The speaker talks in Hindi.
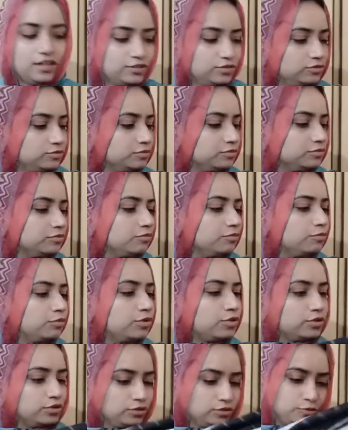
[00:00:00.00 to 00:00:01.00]
दूँ
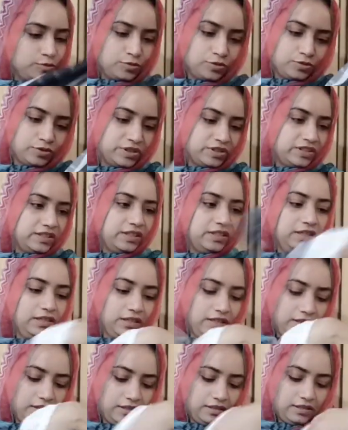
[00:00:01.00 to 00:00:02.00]
बहुत खूबसूरत है
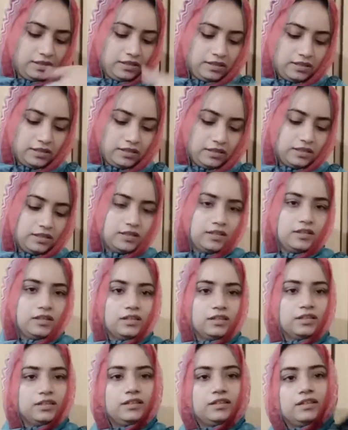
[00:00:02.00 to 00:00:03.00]

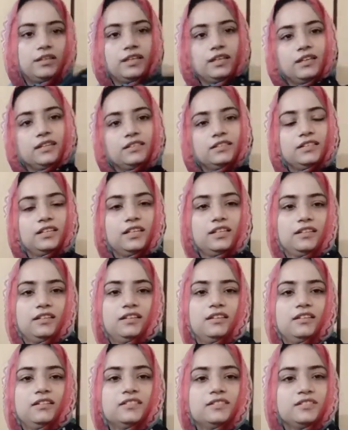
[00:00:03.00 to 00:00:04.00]
ये
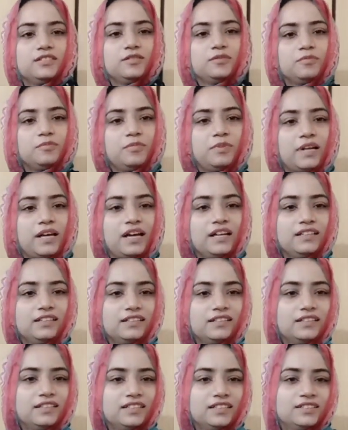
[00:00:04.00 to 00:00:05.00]
ब्लैक
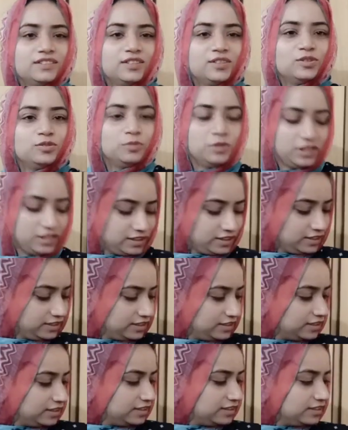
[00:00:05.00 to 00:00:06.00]
कलर का इसका दुपट्टा
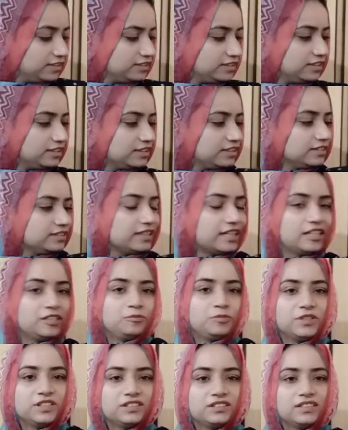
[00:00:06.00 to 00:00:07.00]
है ठीक है
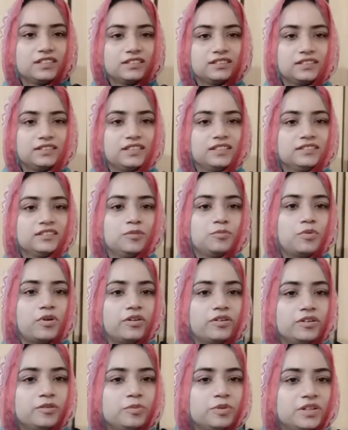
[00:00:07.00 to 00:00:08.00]
साइड पे इसके इसी तरह से
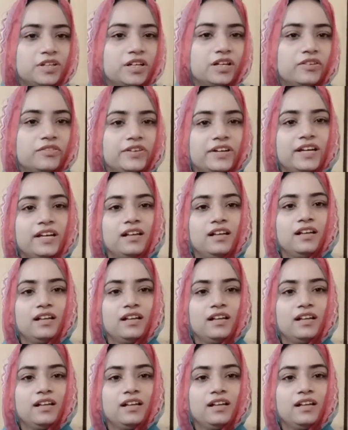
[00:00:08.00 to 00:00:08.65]
बॉर्डर बना हुआ है